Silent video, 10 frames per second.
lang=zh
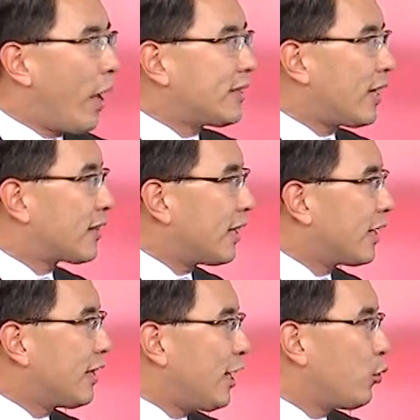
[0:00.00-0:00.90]
晚上的一
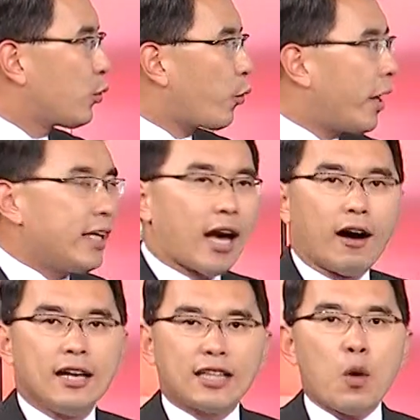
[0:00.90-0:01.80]
个利率会议
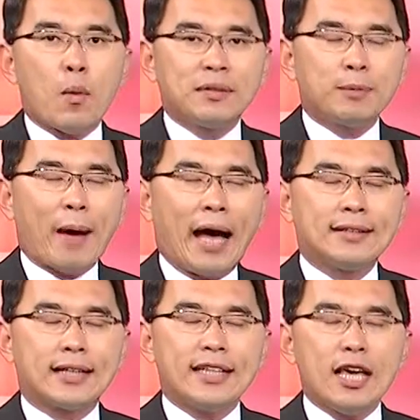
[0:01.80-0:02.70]
啊。当然，我们是把
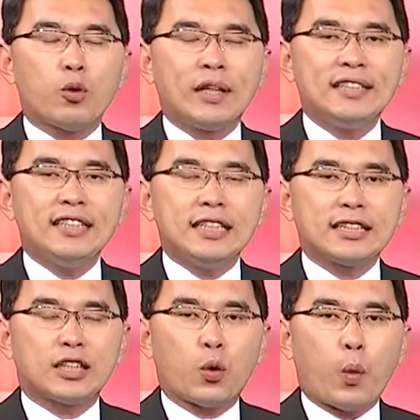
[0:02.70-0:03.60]
这个耶伦记
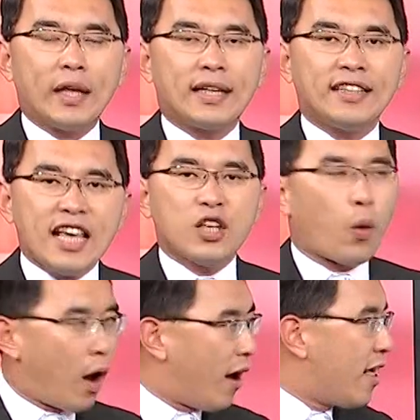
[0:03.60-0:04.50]
者会的内
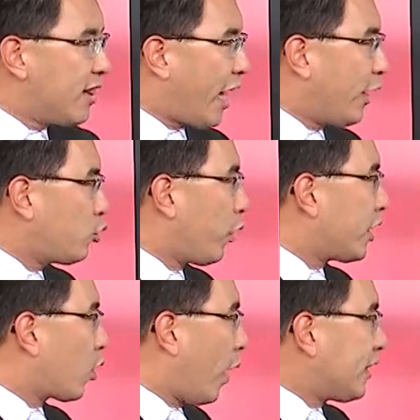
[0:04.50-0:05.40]
容啊来做
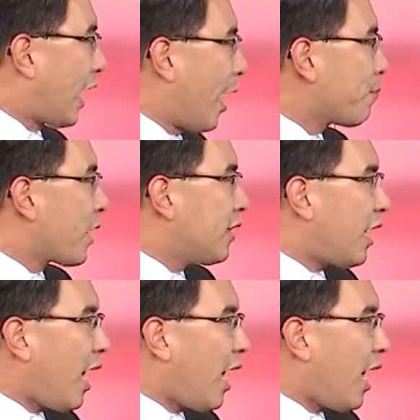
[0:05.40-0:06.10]
一个观察。那